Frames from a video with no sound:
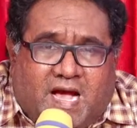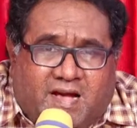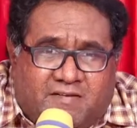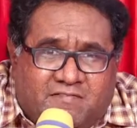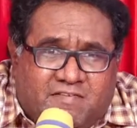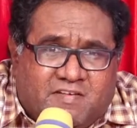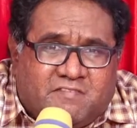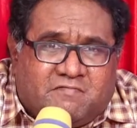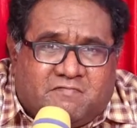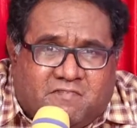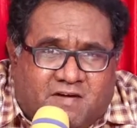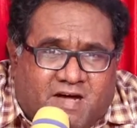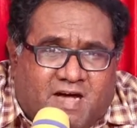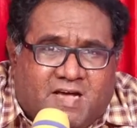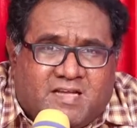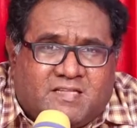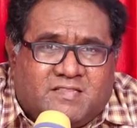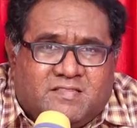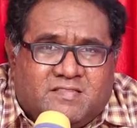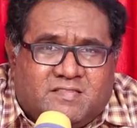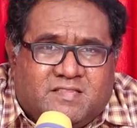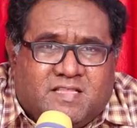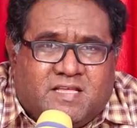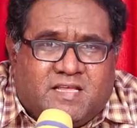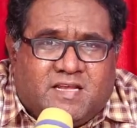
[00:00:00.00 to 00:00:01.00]
அவர்
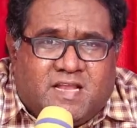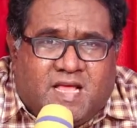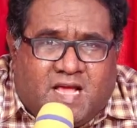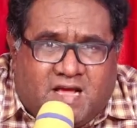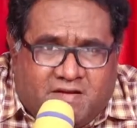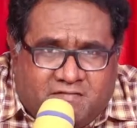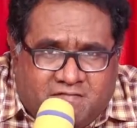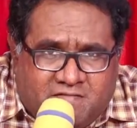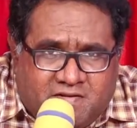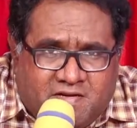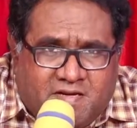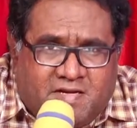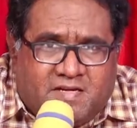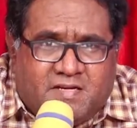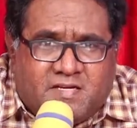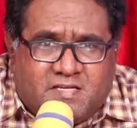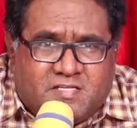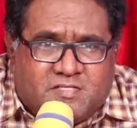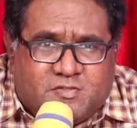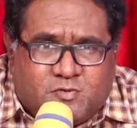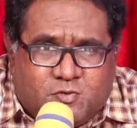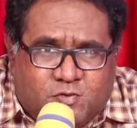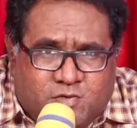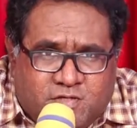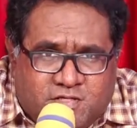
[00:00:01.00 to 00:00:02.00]
வார்த்தையில் அவர் என்ன
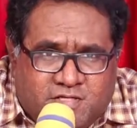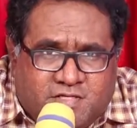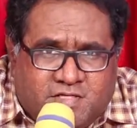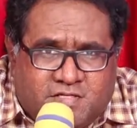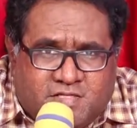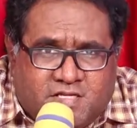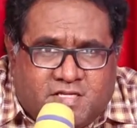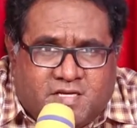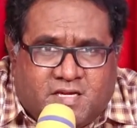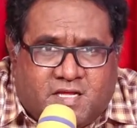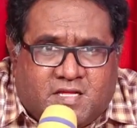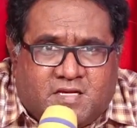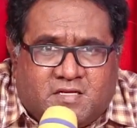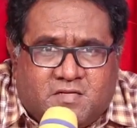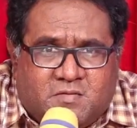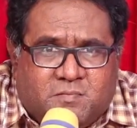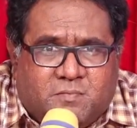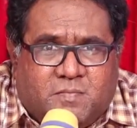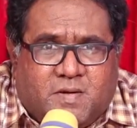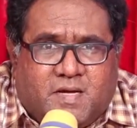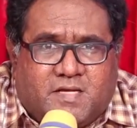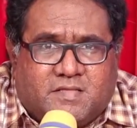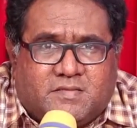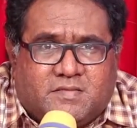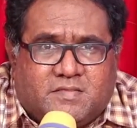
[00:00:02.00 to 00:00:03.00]
சொல்லியிருக்கிறாருன்னு
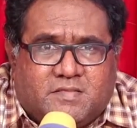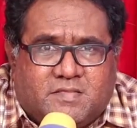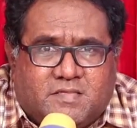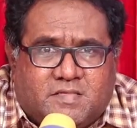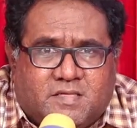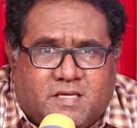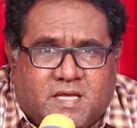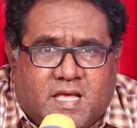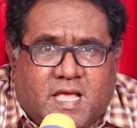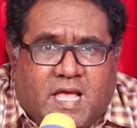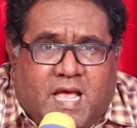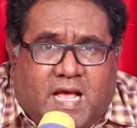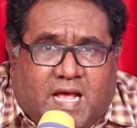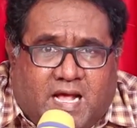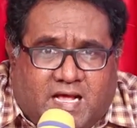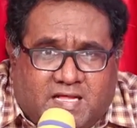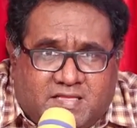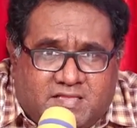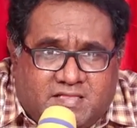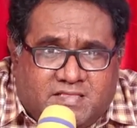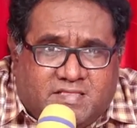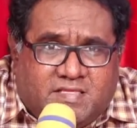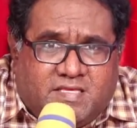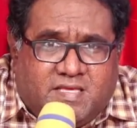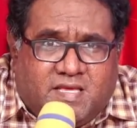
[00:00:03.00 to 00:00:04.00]
பார்த்து
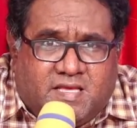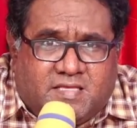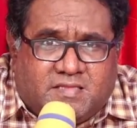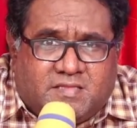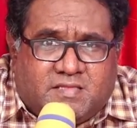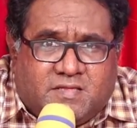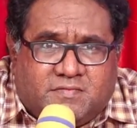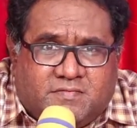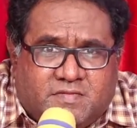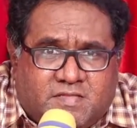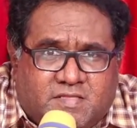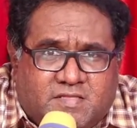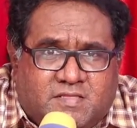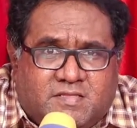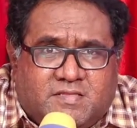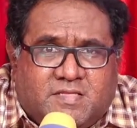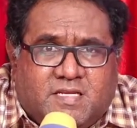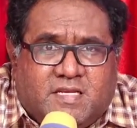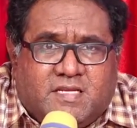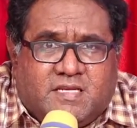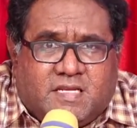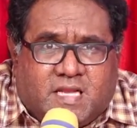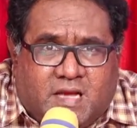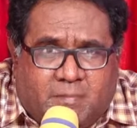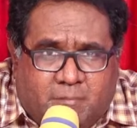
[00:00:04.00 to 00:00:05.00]
அதுக்கு ஏற்ற
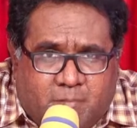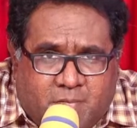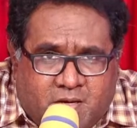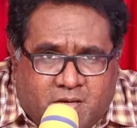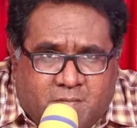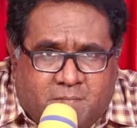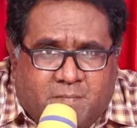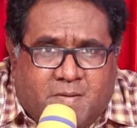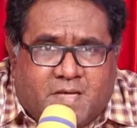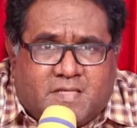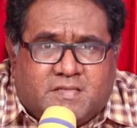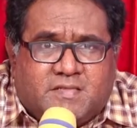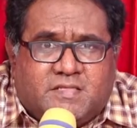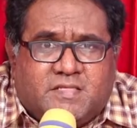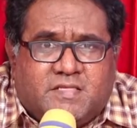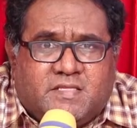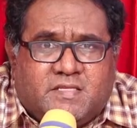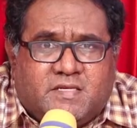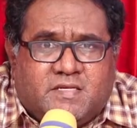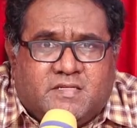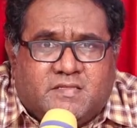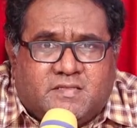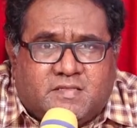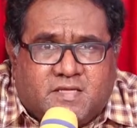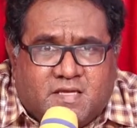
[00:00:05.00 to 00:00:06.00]
விதத்தில் நம்மளை
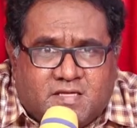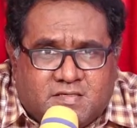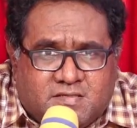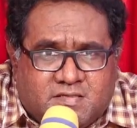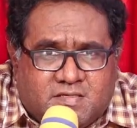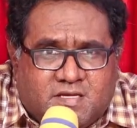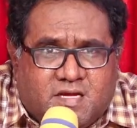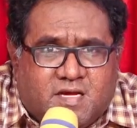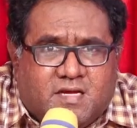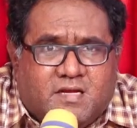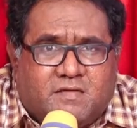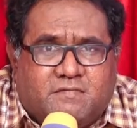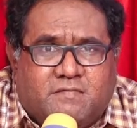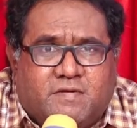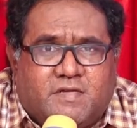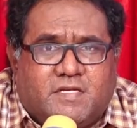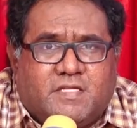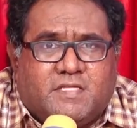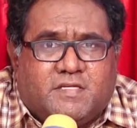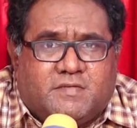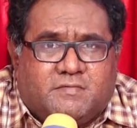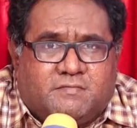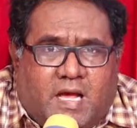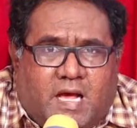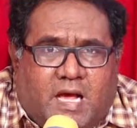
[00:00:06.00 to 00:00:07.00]
மாற்றிக்கிறது தான் அதுக்கான
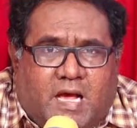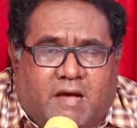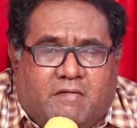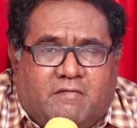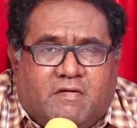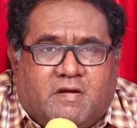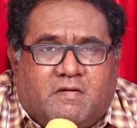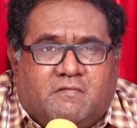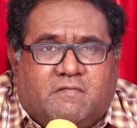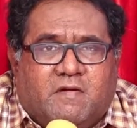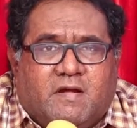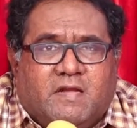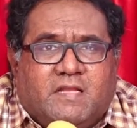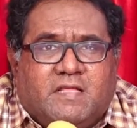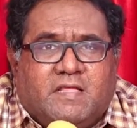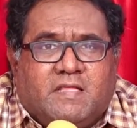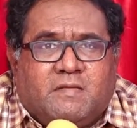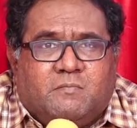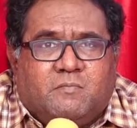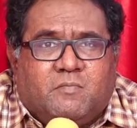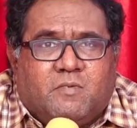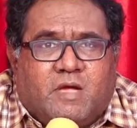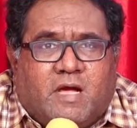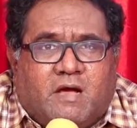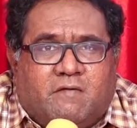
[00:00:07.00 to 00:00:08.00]
வழி அவரை வழி
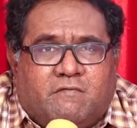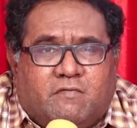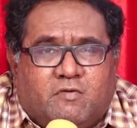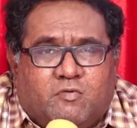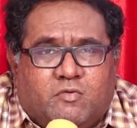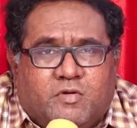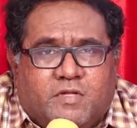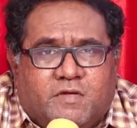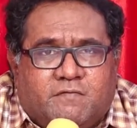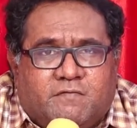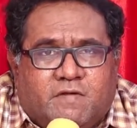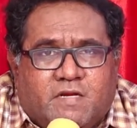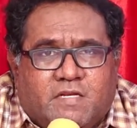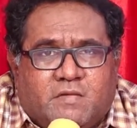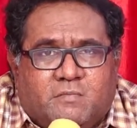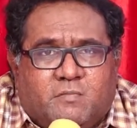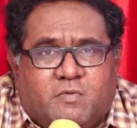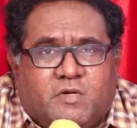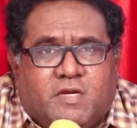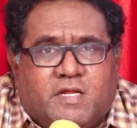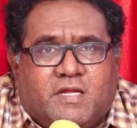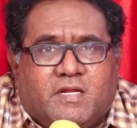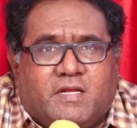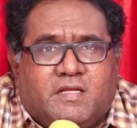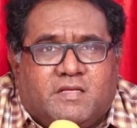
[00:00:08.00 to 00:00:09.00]
அவருடைய
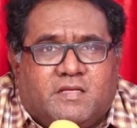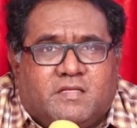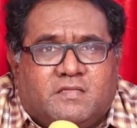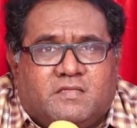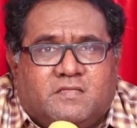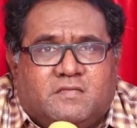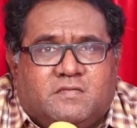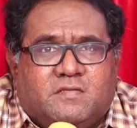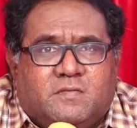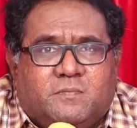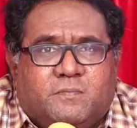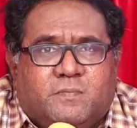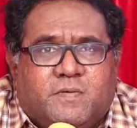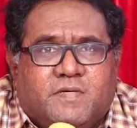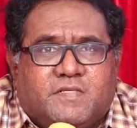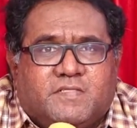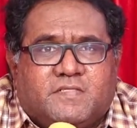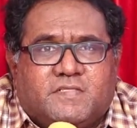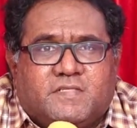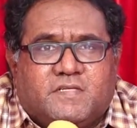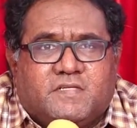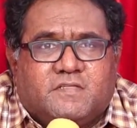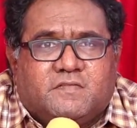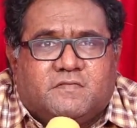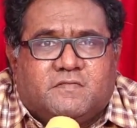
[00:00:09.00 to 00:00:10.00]
வழிமுறைகளை எதிர்த்து
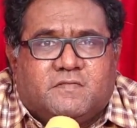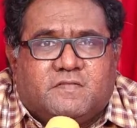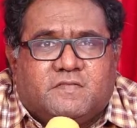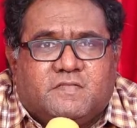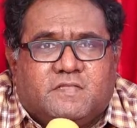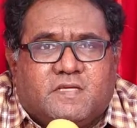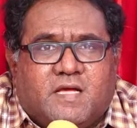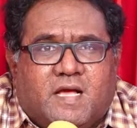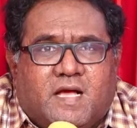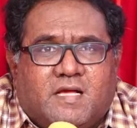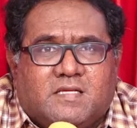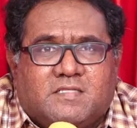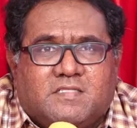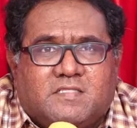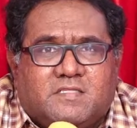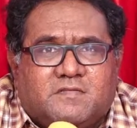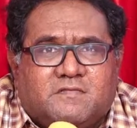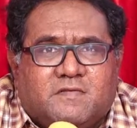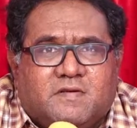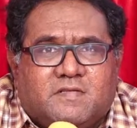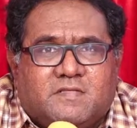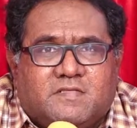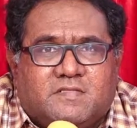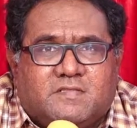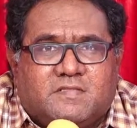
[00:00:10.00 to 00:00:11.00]
பேசுகிறது வந்து
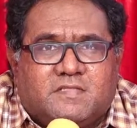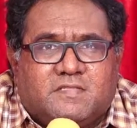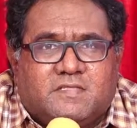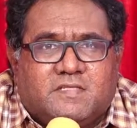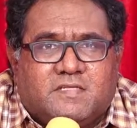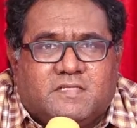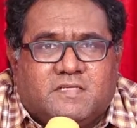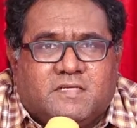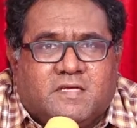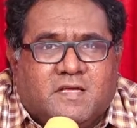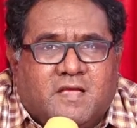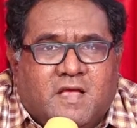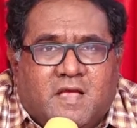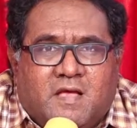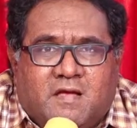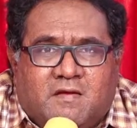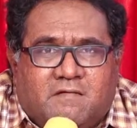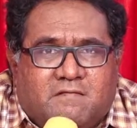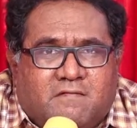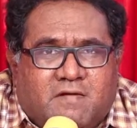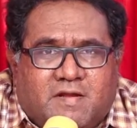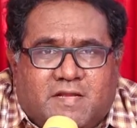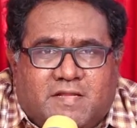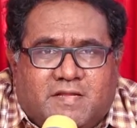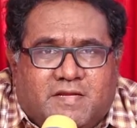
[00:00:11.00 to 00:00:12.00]
ஆசிர்வாதத்துக்கு
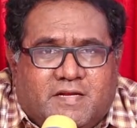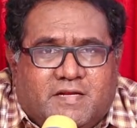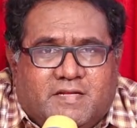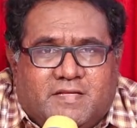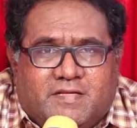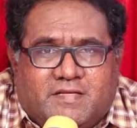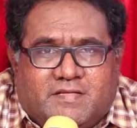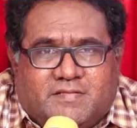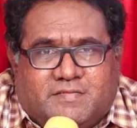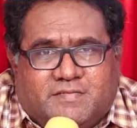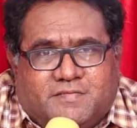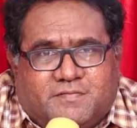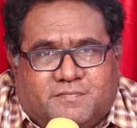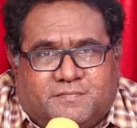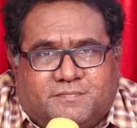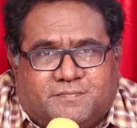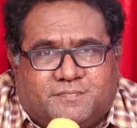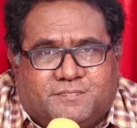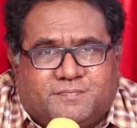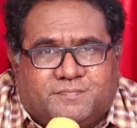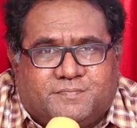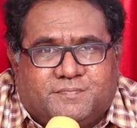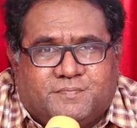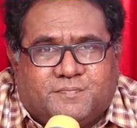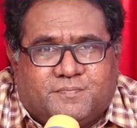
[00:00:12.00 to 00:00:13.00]
வழி கிடையாது
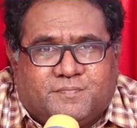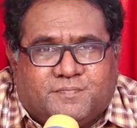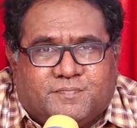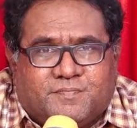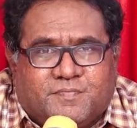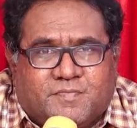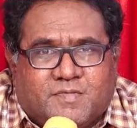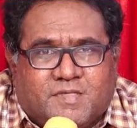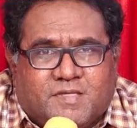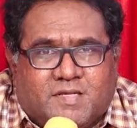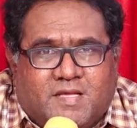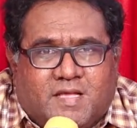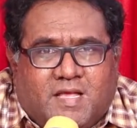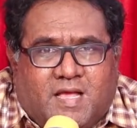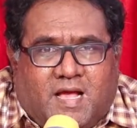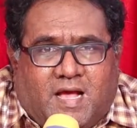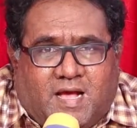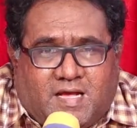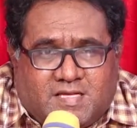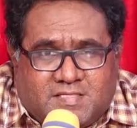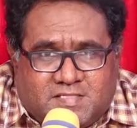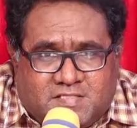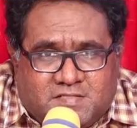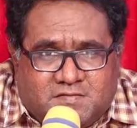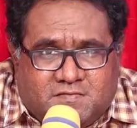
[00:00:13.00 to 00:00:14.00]

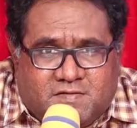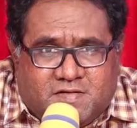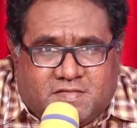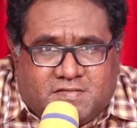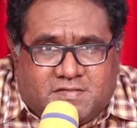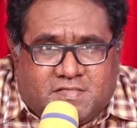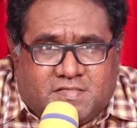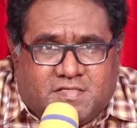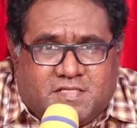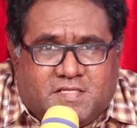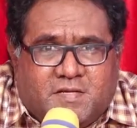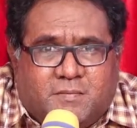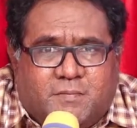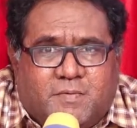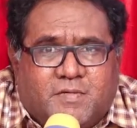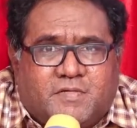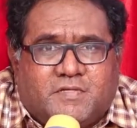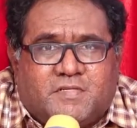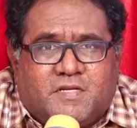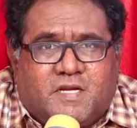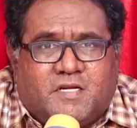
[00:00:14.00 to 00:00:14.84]
ஆசிர்வாதத்தை நீங்கள் பெற்று